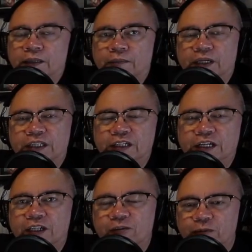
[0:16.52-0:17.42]
Magandang
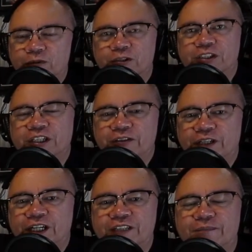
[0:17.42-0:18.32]
araw po sa inyong
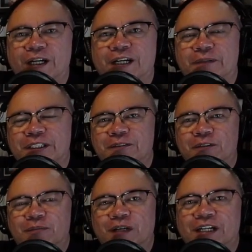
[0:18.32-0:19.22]
lahat mga kapatid ko
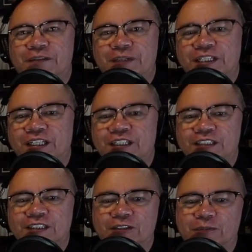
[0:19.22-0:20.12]
at mga kaibigan.
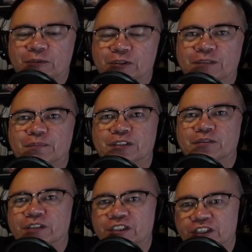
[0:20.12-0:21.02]
Ito po si
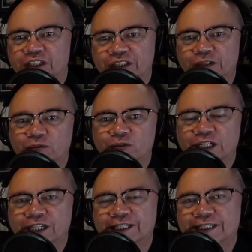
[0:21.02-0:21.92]
Pastor Richard
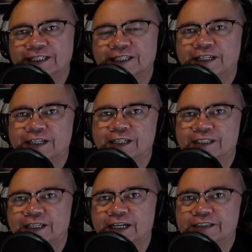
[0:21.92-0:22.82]
Gabukan at
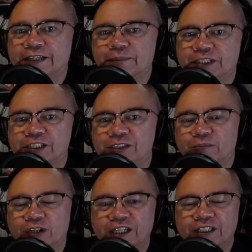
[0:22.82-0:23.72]
ating
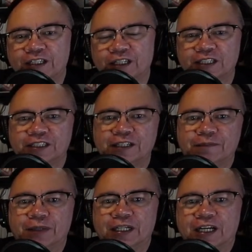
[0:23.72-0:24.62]
pasisimulan ang ating
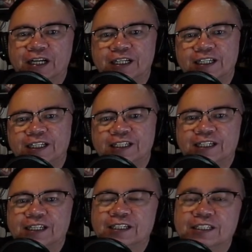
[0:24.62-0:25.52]
pag-aaral
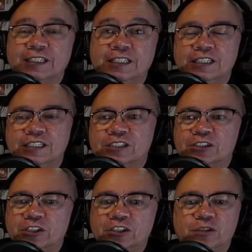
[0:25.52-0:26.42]
ng
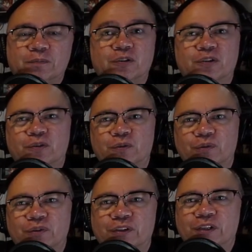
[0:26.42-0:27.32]
Search for
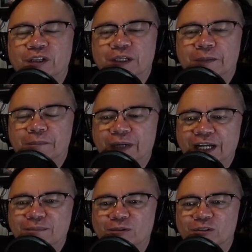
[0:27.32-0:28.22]
Truth
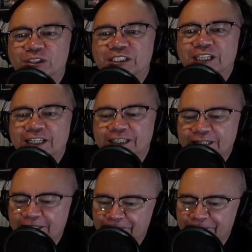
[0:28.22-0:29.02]
Bible Study.